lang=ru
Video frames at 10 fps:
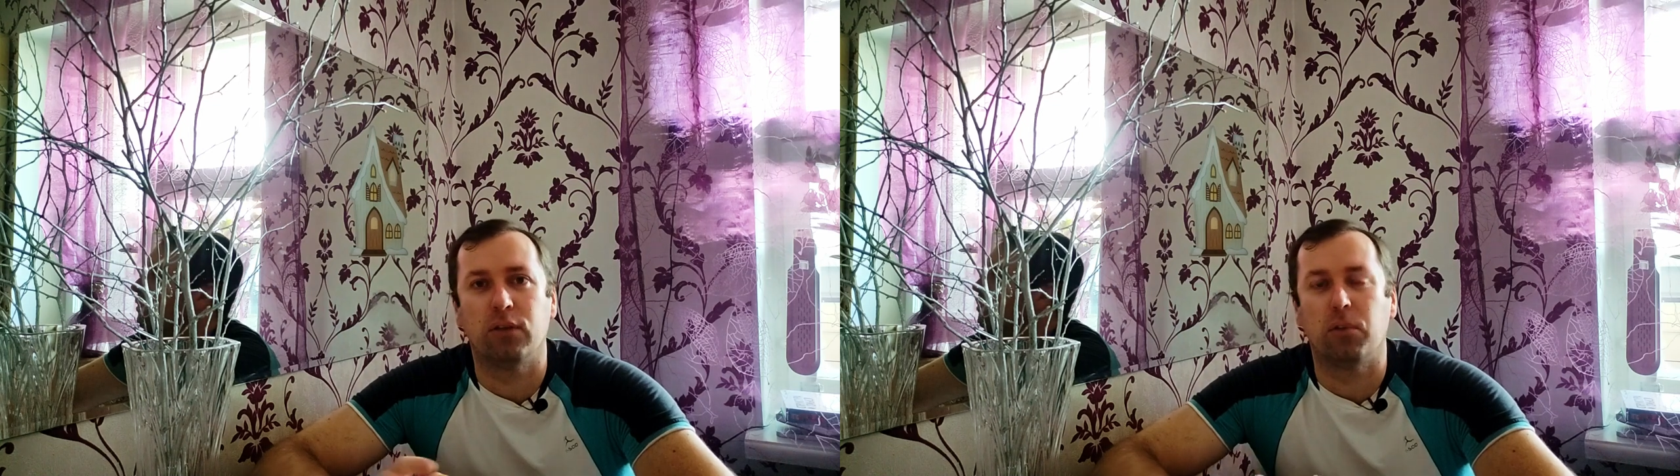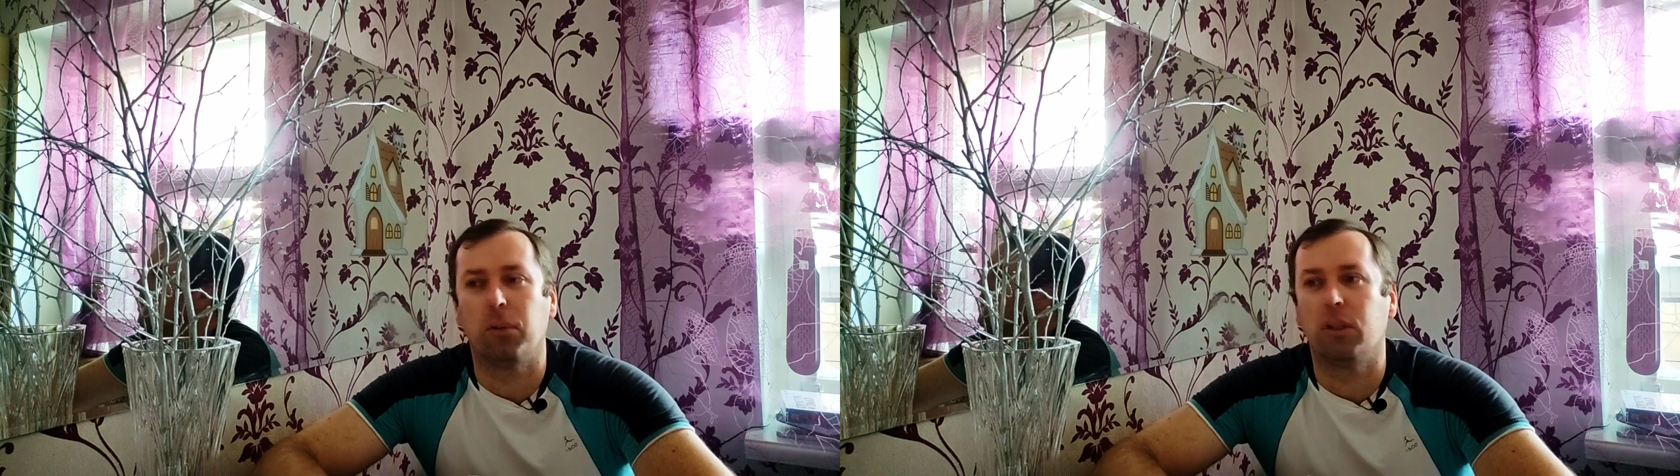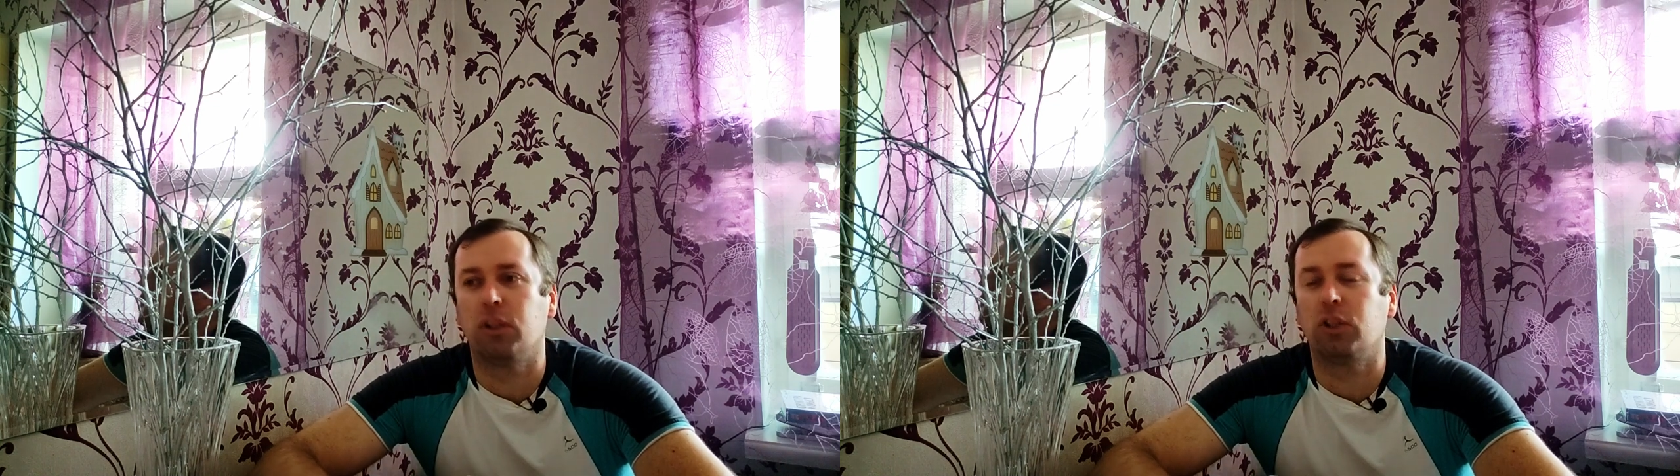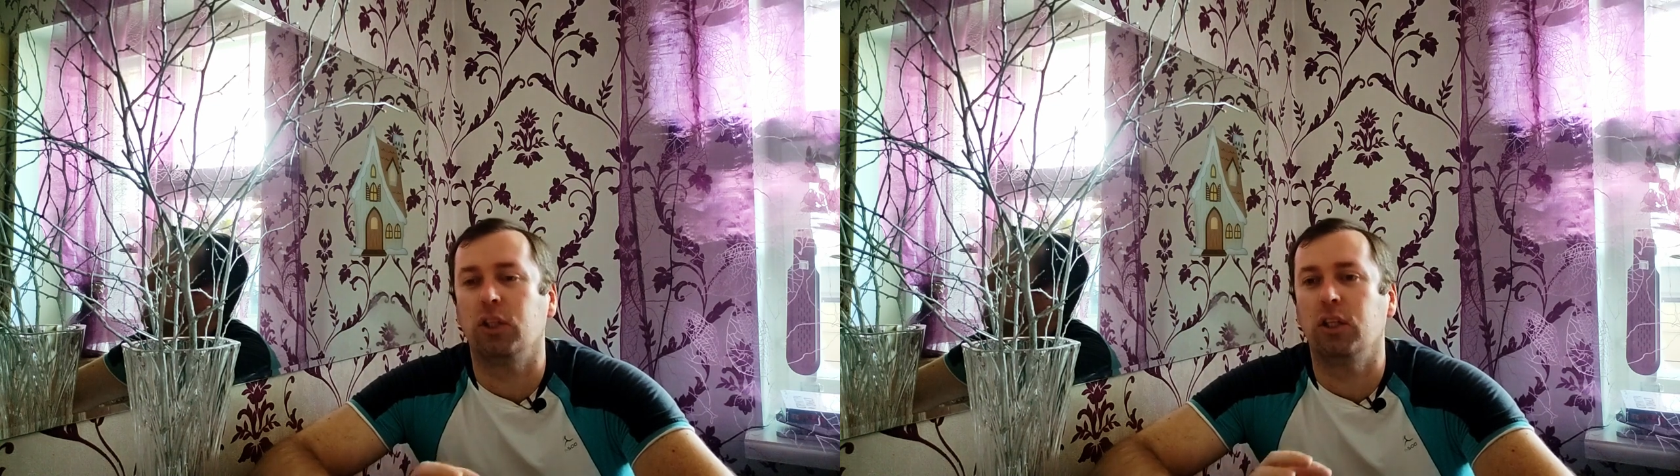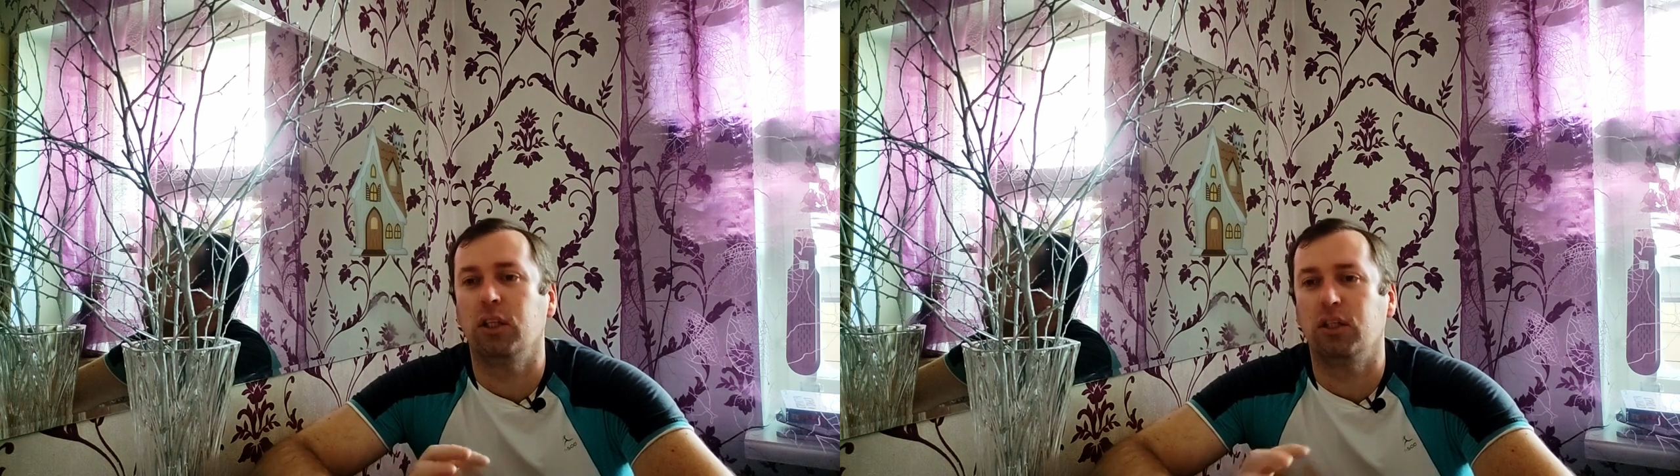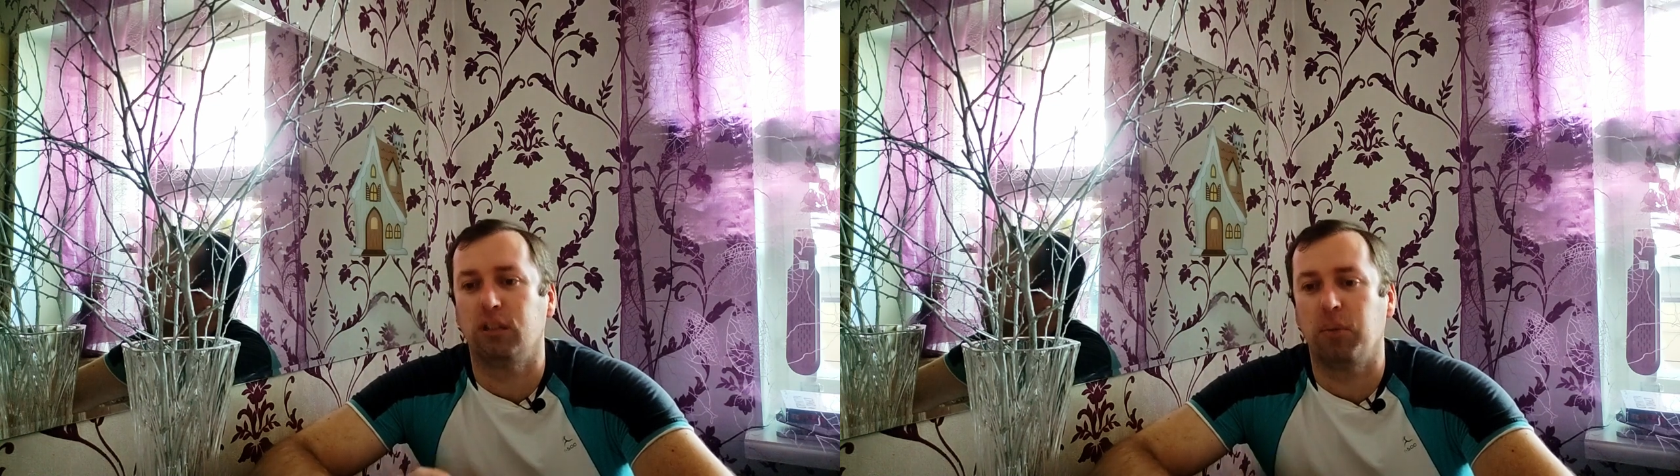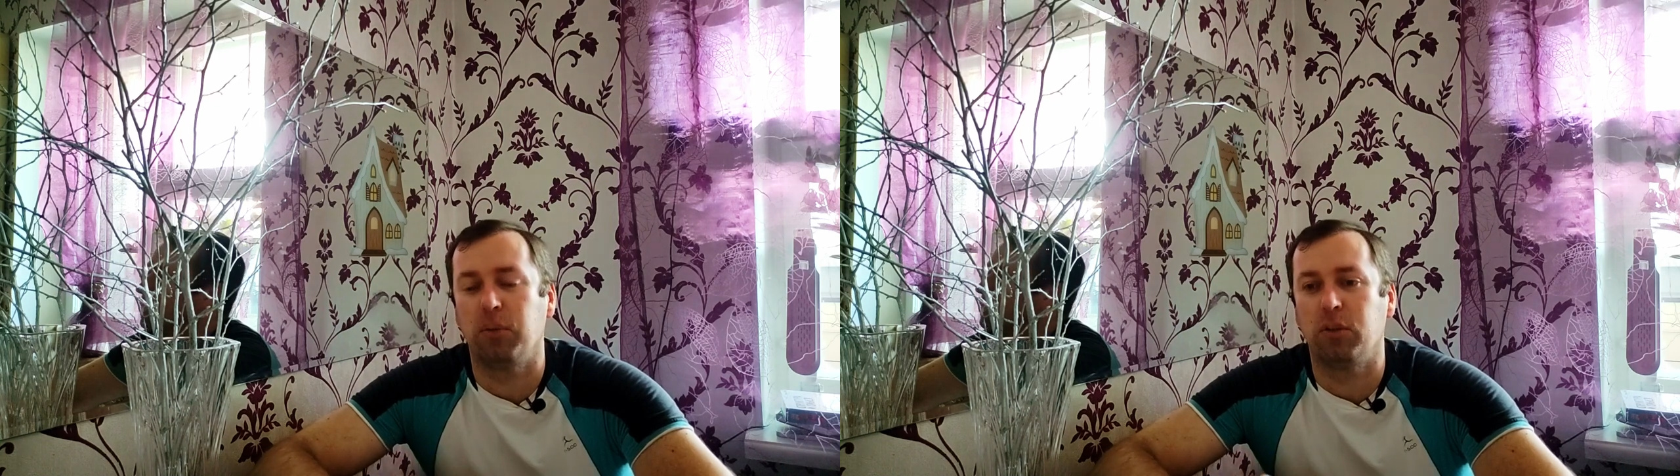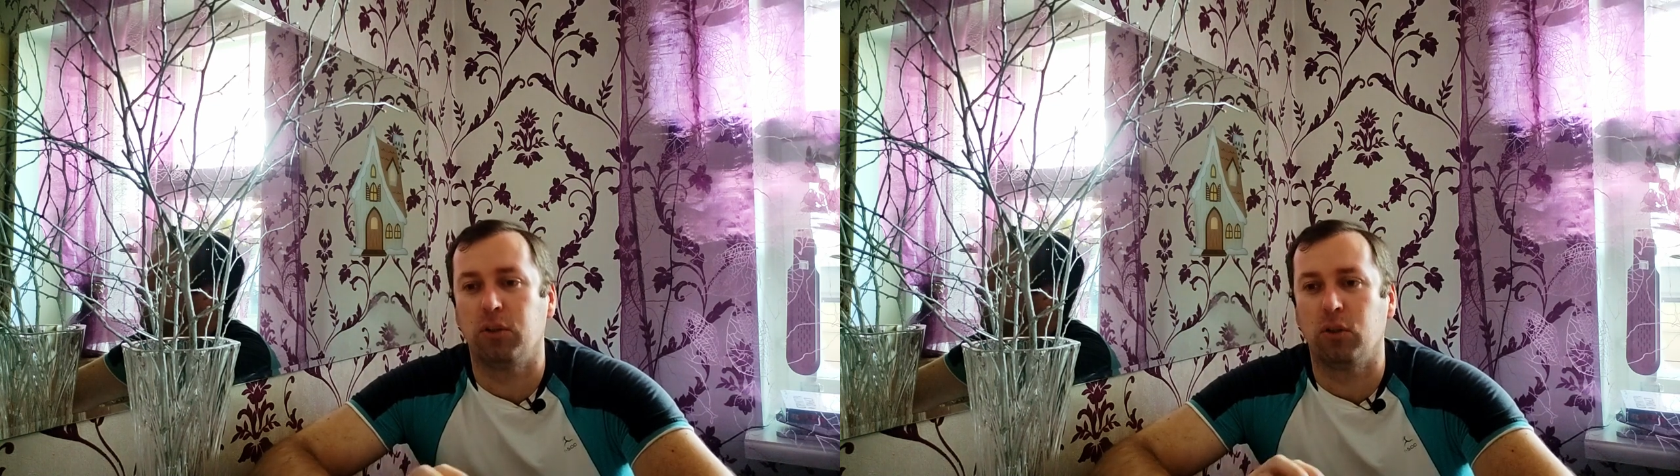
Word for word: взаимоотношения, и сами эти